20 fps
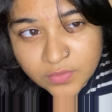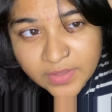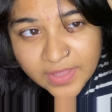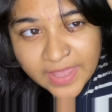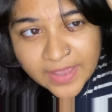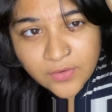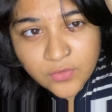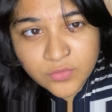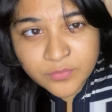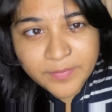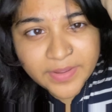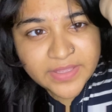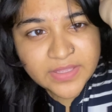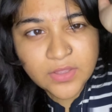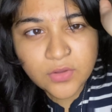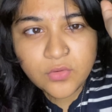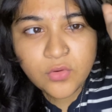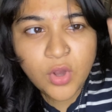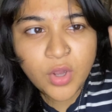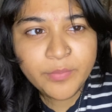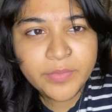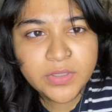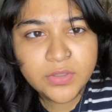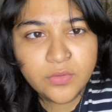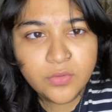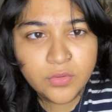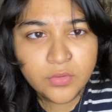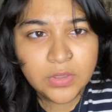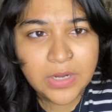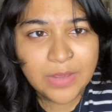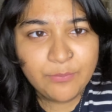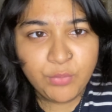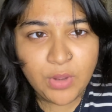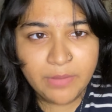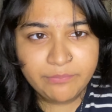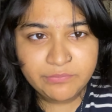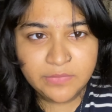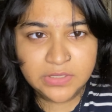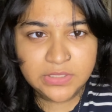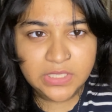এখন ভাই কেউ কমেন্ট করো না
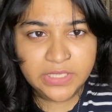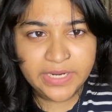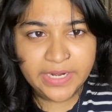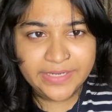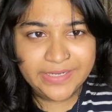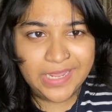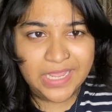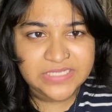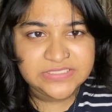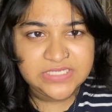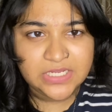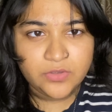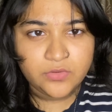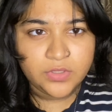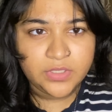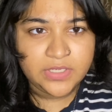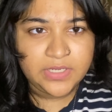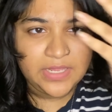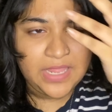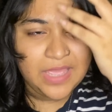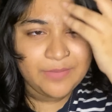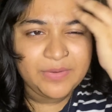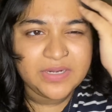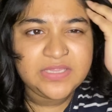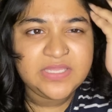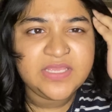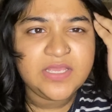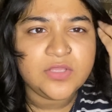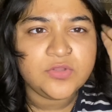আপনার থেকে এটা আশা করি নাই আমার থেকে